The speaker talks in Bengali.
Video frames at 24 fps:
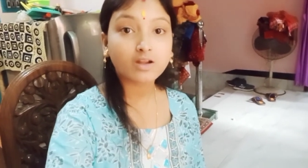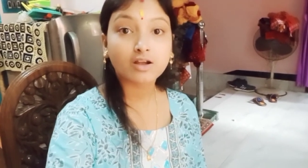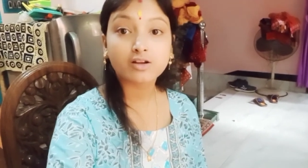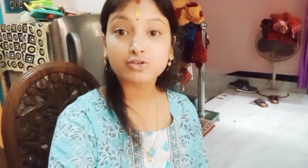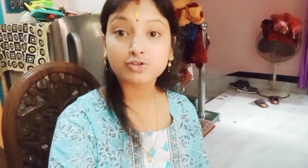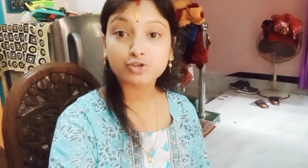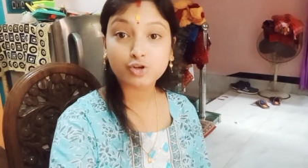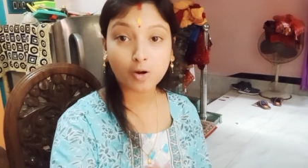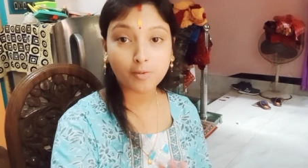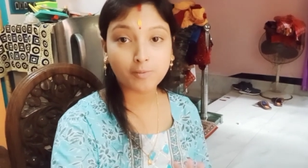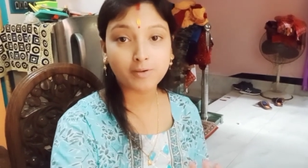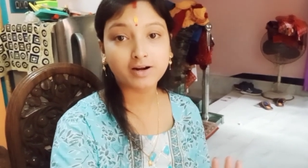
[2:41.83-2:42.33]

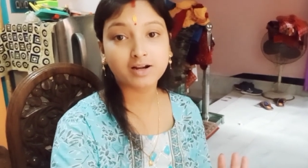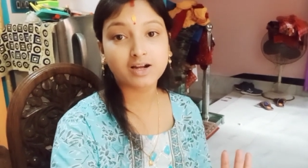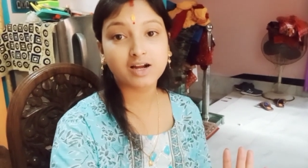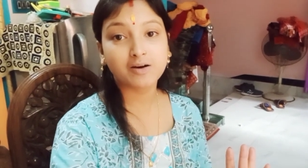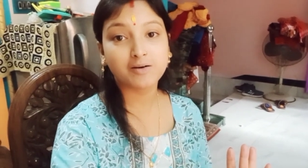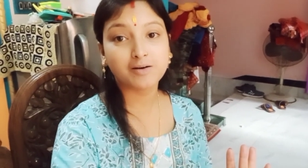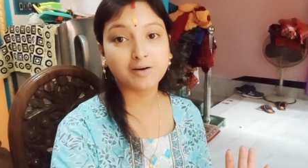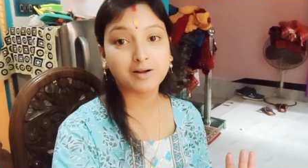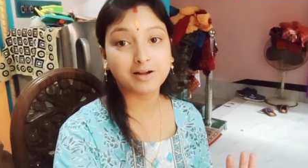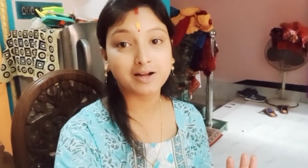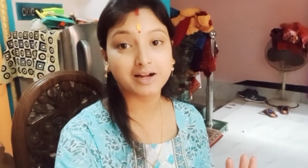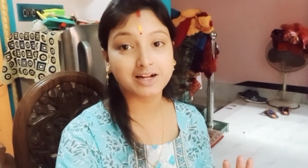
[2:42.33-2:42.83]
সবার খাওয়া
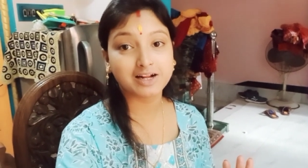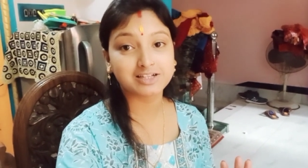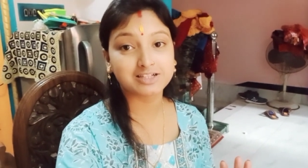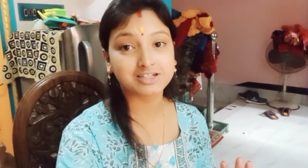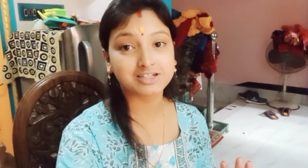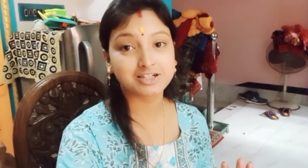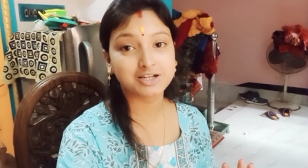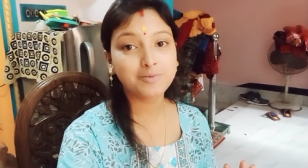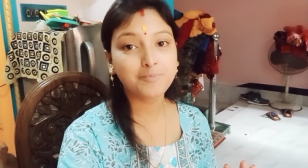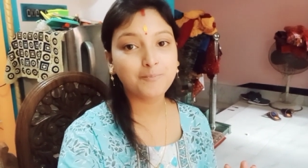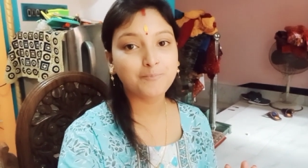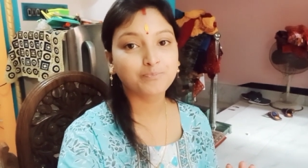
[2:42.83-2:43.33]
হয়ে গেছে
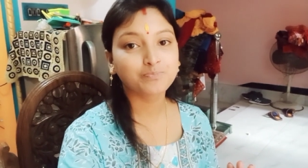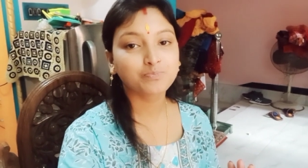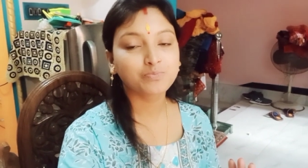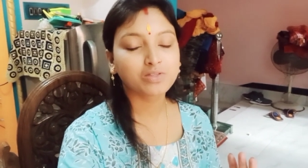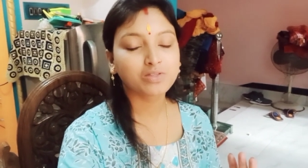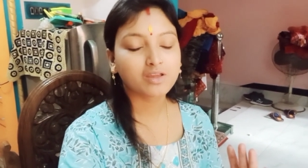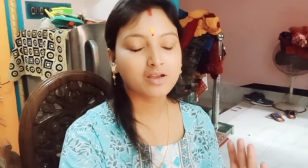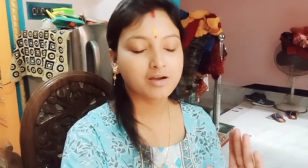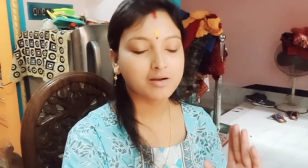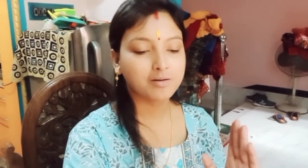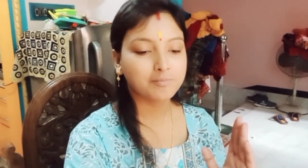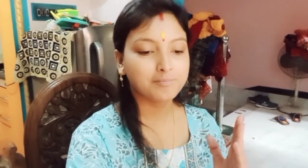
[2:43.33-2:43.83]

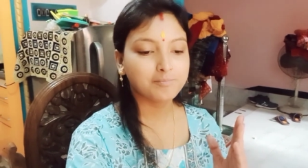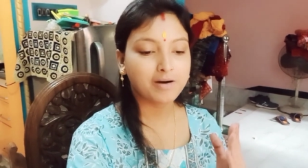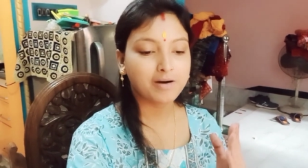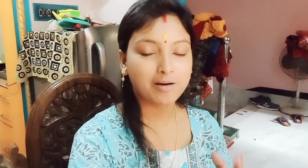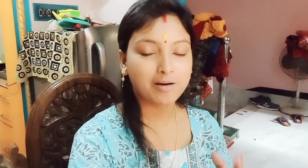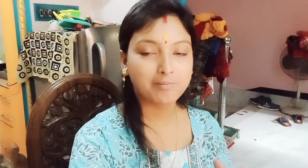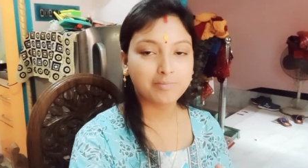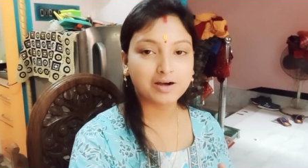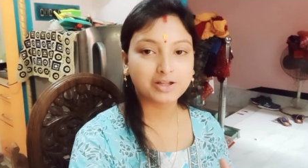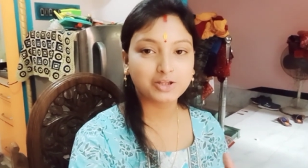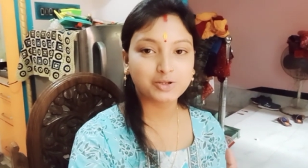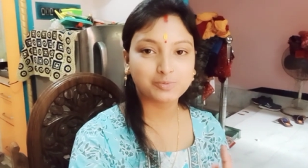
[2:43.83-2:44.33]

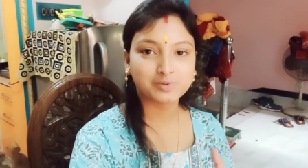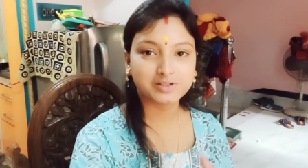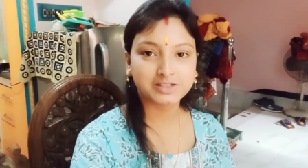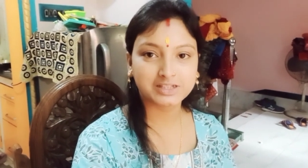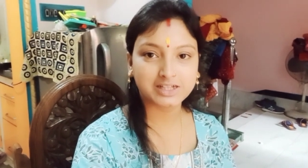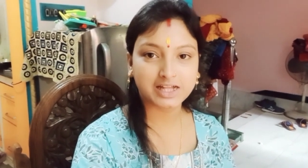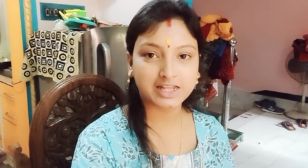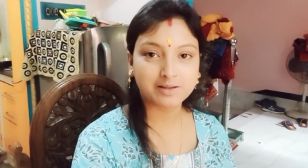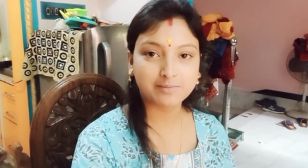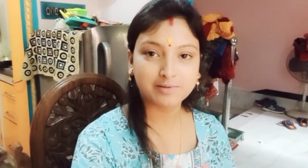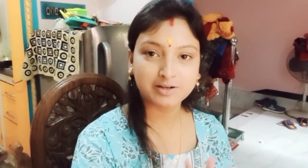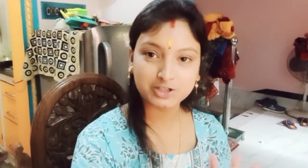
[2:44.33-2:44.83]
বাবা তোমাদের
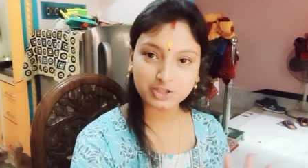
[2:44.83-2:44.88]
দাদাভাই